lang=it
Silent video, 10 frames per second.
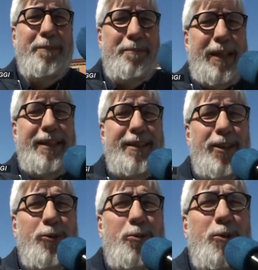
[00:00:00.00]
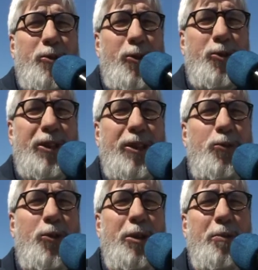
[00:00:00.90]
Beh, Italo Sborgiò sì, il
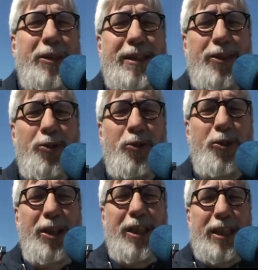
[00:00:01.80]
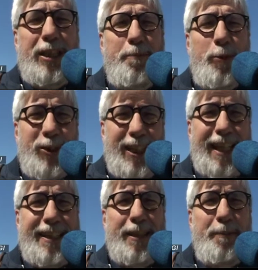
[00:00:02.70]
suo libro è stato
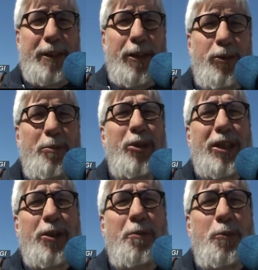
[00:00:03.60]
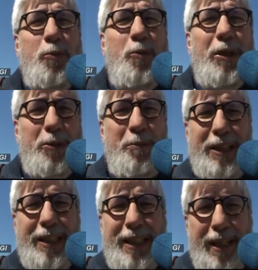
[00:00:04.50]
importante perché è un libro che comunque,
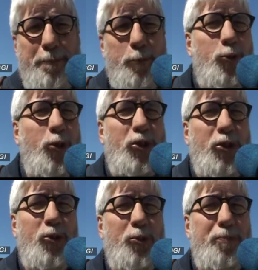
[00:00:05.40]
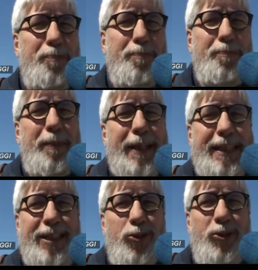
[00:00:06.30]
come appunto dicevo
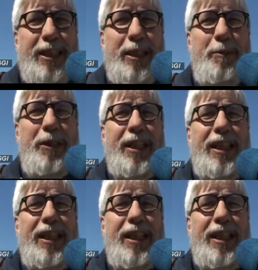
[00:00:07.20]
parecchi nostri libri